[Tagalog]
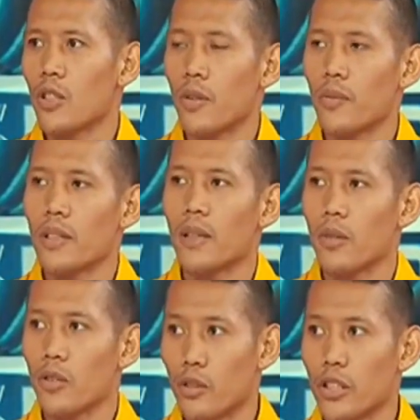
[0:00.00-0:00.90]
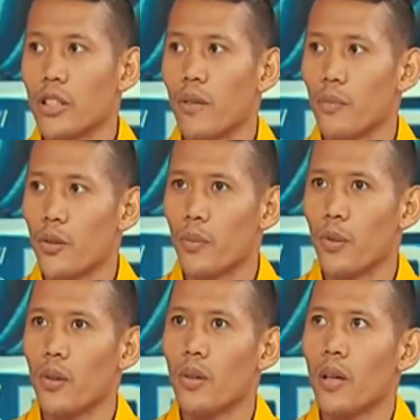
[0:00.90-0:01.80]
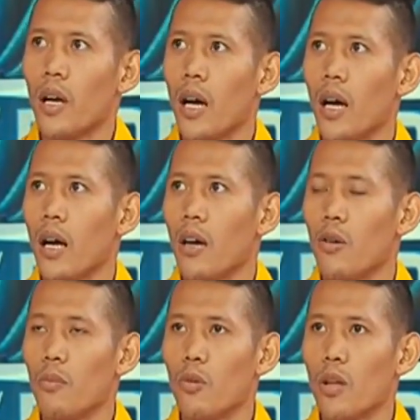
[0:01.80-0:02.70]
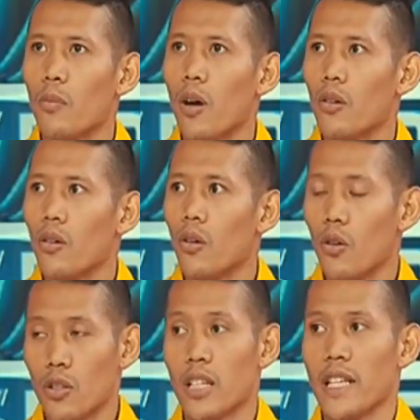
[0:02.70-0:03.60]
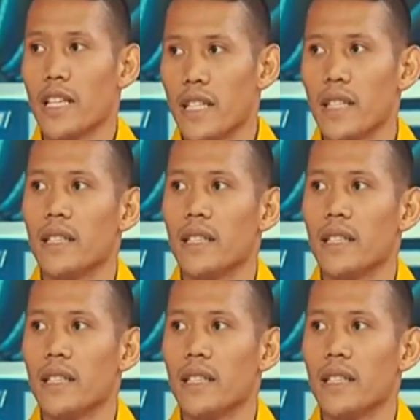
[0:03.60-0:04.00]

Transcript: Super Bantamweight World Champion po. Uh, umuwi po ako August 8.